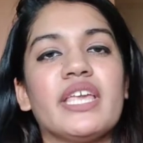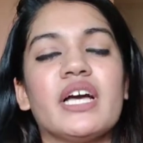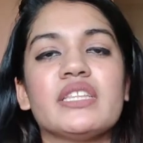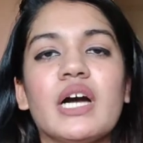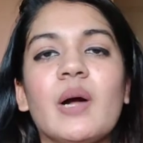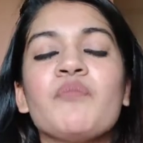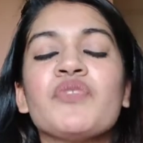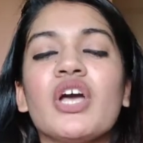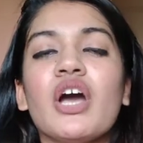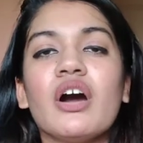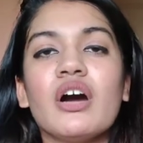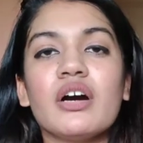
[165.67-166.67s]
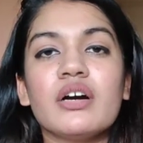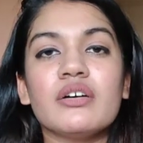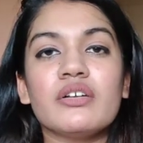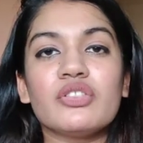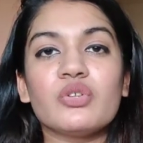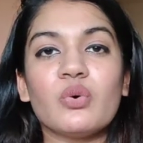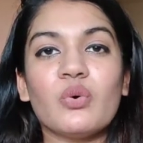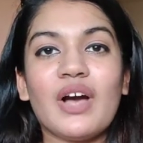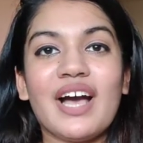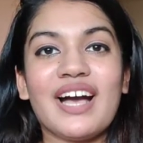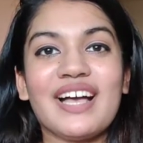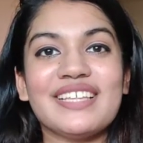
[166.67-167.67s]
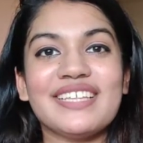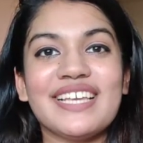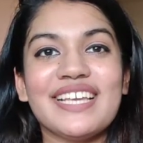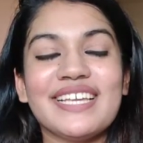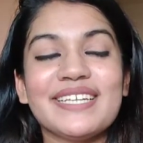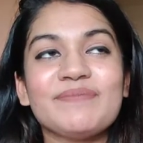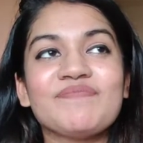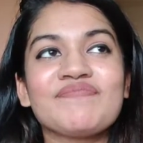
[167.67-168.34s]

किया था तो हाँ ये